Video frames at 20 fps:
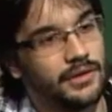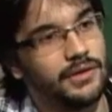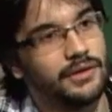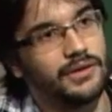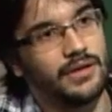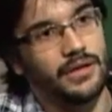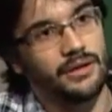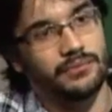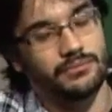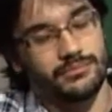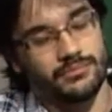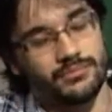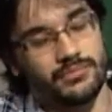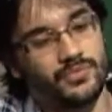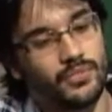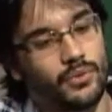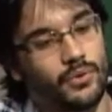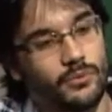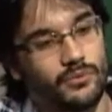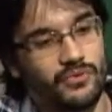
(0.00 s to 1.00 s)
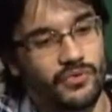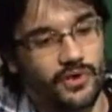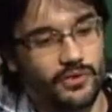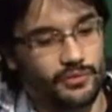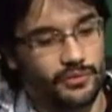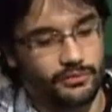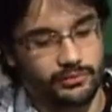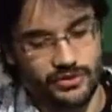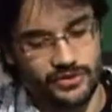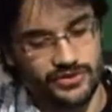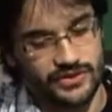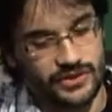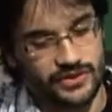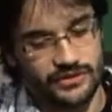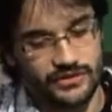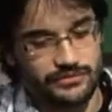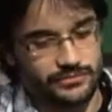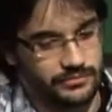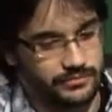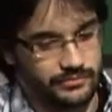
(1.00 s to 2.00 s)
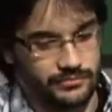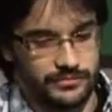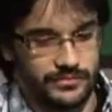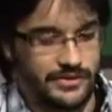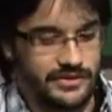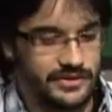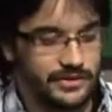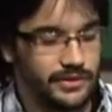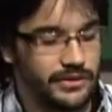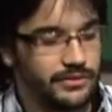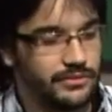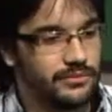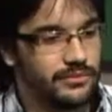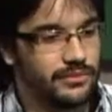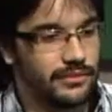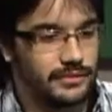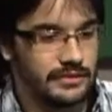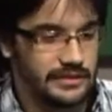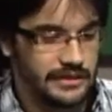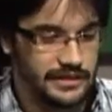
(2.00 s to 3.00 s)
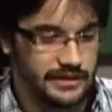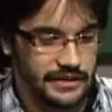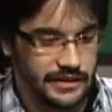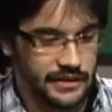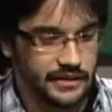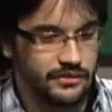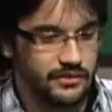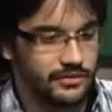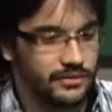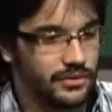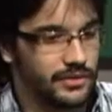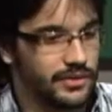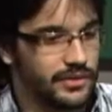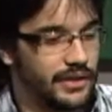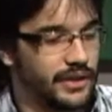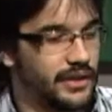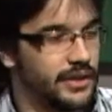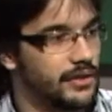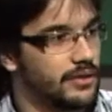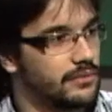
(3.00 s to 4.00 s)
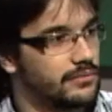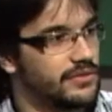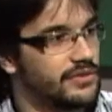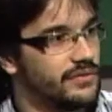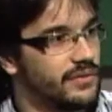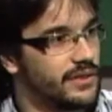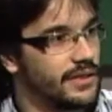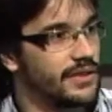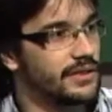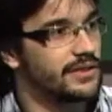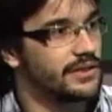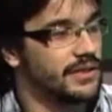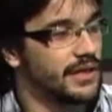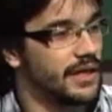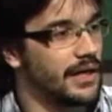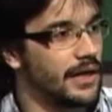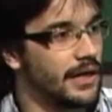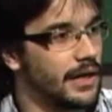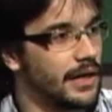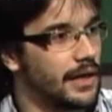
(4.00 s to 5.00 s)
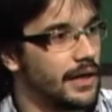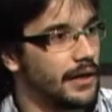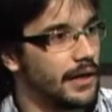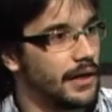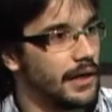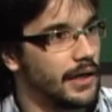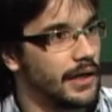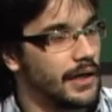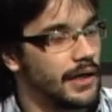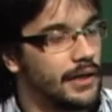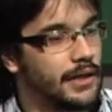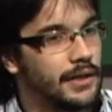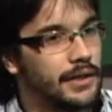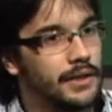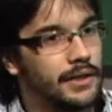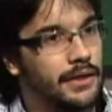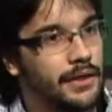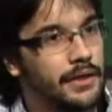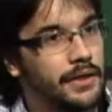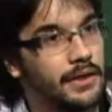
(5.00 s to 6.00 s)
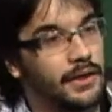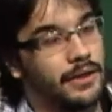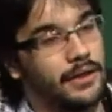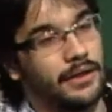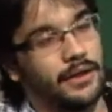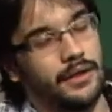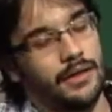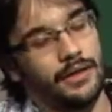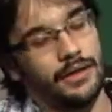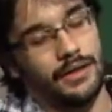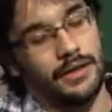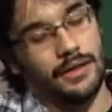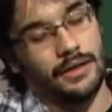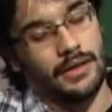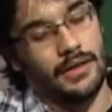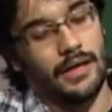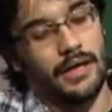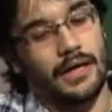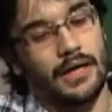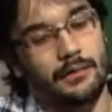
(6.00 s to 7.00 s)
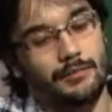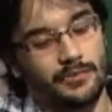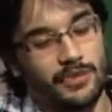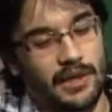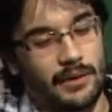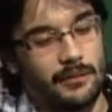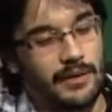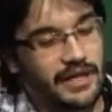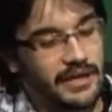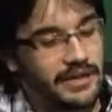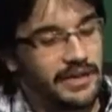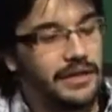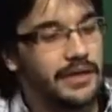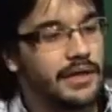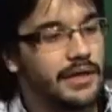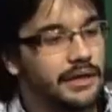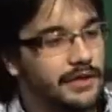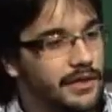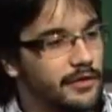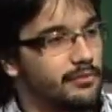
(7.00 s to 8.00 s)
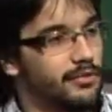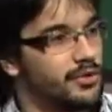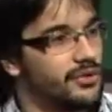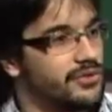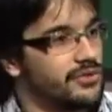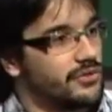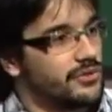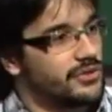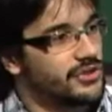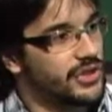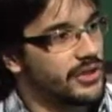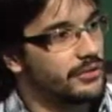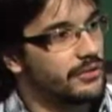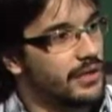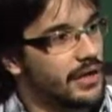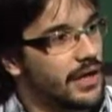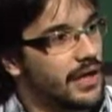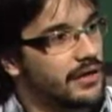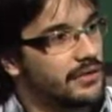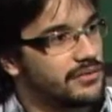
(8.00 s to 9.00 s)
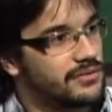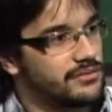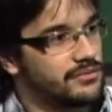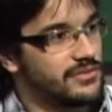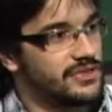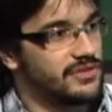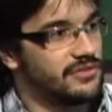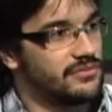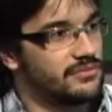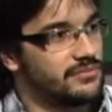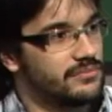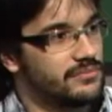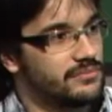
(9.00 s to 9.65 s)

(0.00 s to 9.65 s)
Daí, eu, conforme o processo de, de escrita do roteiro, eu tive a ideia de criar a, a Marília e depois o Rogério Carlos mesmo.